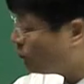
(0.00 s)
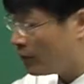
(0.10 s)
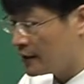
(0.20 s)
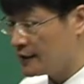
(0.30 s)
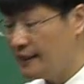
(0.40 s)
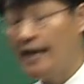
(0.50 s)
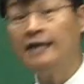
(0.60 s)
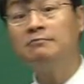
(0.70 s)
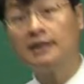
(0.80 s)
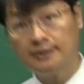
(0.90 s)
통화는
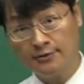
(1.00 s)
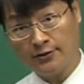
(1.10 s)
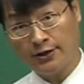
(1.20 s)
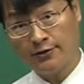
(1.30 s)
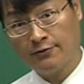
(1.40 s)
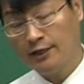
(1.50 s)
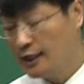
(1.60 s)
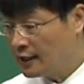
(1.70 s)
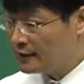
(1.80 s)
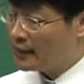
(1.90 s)
예금 같은 거예요.
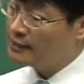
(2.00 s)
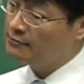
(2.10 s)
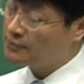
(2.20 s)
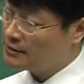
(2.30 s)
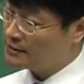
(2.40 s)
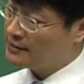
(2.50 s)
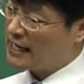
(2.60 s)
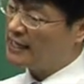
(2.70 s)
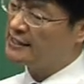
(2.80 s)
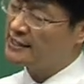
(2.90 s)
예금은
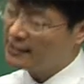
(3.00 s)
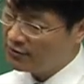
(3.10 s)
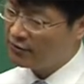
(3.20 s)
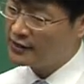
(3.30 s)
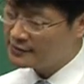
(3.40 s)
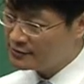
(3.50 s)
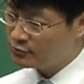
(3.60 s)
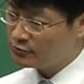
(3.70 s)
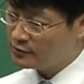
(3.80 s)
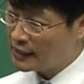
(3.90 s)
당장 꺼냈을
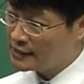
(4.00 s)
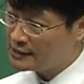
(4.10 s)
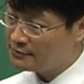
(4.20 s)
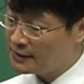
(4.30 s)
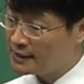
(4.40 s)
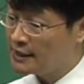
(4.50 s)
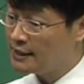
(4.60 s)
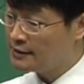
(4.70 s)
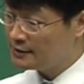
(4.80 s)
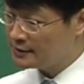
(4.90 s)
돈은 아니지만
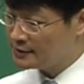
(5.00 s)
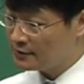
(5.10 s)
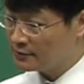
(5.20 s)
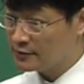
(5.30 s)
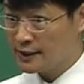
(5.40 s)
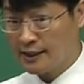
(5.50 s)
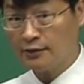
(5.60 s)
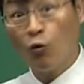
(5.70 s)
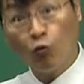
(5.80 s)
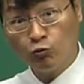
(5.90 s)
일정 기간
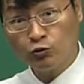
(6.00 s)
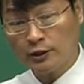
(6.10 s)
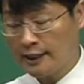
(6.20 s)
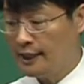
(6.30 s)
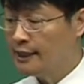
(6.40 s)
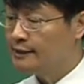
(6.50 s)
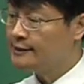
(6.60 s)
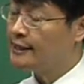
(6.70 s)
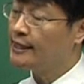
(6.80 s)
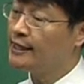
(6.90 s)
혹은
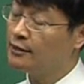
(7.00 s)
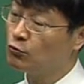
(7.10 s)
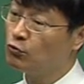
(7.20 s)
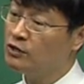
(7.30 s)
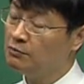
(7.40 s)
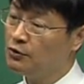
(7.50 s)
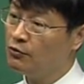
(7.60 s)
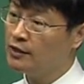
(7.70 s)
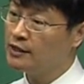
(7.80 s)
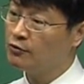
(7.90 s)
제가 돈이
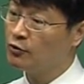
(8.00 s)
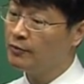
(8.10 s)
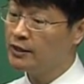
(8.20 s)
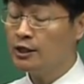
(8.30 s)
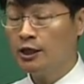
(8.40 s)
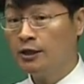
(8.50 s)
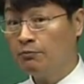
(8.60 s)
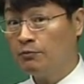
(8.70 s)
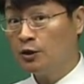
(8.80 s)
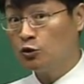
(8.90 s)
필요하다 그러면
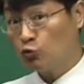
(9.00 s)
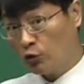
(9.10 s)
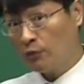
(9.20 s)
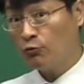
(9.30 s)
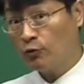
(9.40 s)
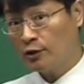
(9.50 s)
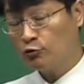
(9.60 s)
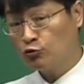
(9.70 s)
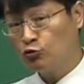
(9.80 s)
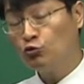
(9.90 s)

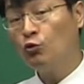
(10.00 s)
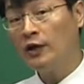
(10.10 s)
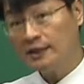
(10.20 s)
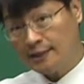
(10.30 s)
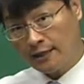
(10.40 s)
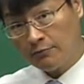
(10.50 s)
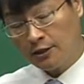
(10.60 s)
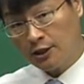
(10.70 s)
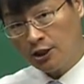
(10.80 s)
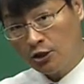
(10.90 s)
손해보고라도 중도
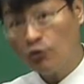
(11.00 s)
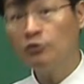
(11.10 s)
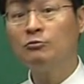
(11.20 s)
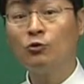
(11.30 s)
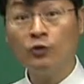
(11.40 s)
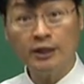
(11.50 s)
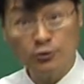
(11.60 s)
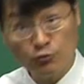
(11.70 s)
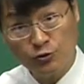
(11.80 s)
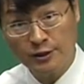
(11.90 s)
해지하면 현금으로
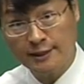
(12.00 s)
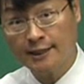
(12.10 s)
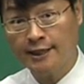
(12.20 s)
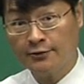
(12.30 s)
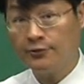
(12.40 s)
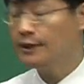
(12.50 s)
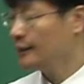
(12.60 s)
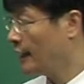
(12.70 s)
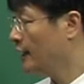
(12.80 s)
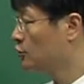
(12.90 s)
꺼냈을수 있잖아요.
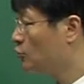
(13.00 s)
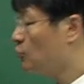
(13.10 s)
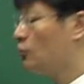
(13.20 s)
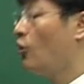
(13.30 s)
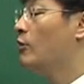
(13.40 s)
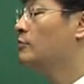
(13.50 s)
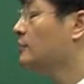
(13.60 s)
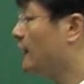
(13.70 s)
예, 좀 더 넓은